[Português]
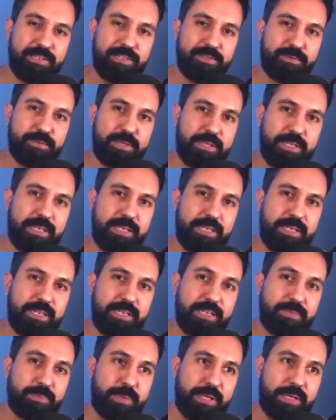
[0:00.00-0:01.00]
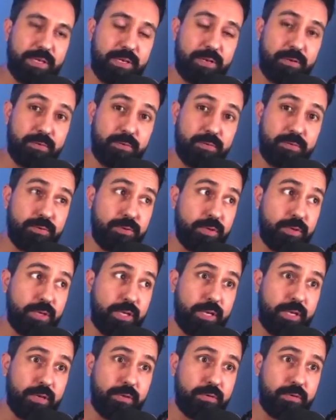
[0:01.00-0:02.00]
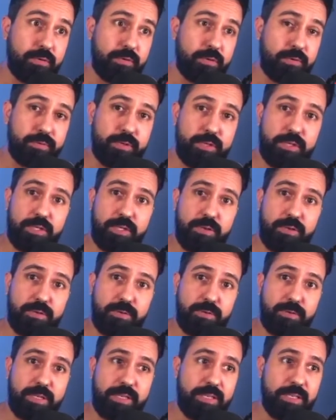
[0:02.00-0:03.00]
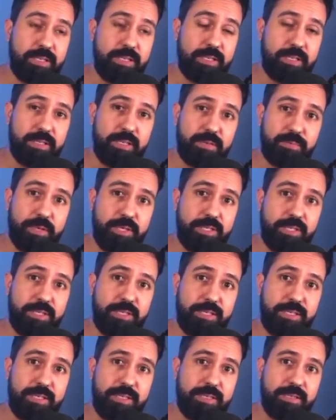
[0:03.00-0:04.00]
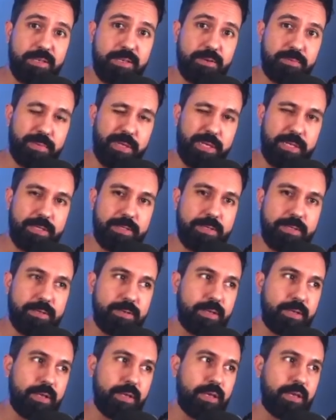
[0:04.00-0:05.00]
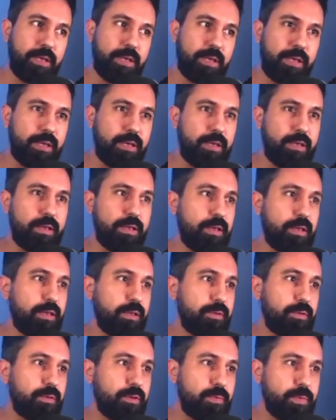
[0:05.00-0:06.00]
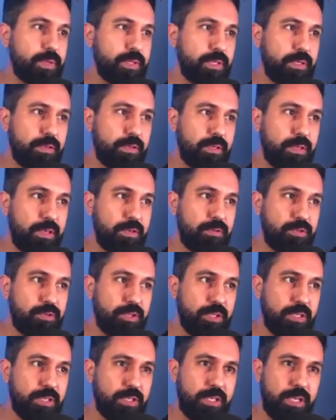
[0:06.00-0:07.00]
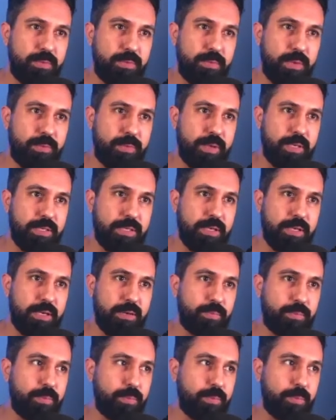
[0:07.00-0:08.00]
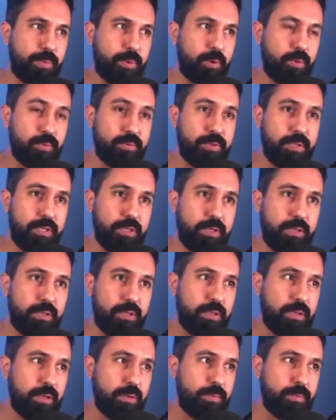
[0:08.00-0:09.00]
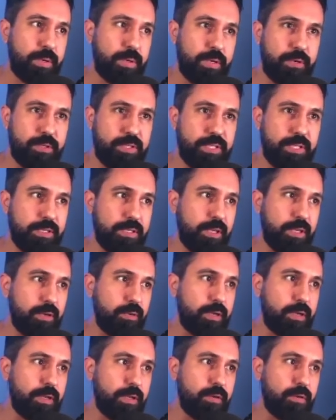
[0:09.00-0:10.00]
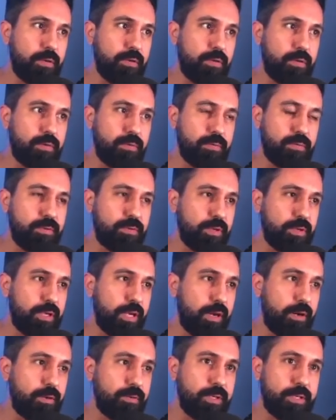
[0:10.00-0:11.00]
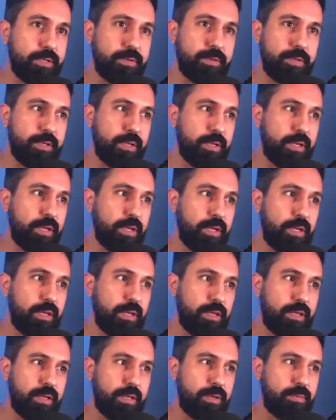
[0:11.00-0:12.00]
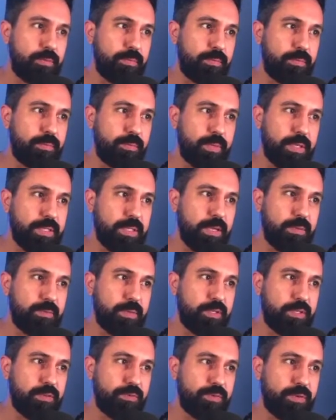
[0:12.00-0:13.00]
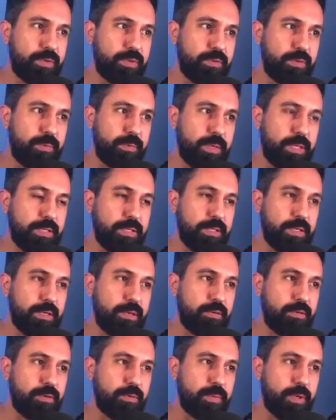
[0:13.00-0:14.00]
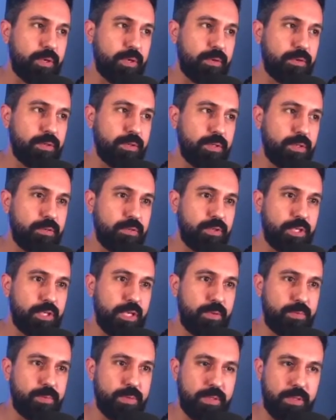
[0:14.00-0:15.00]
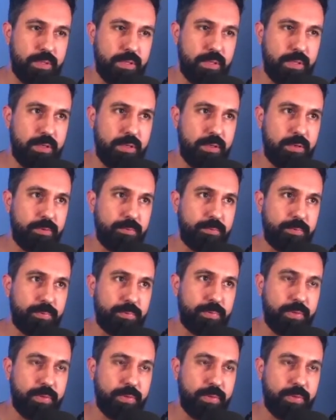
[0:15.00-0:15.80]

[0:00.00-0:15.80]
Caso você queira replicar o tutorial, eu vou deixar o link dessa imagem na descrição, beleza? É, começando aqui, eu já deixei minha máscara pronta para adiantar o, o, tutorial, né? É, basicamente, eu fiz uma máscara normal usando shapes aqui.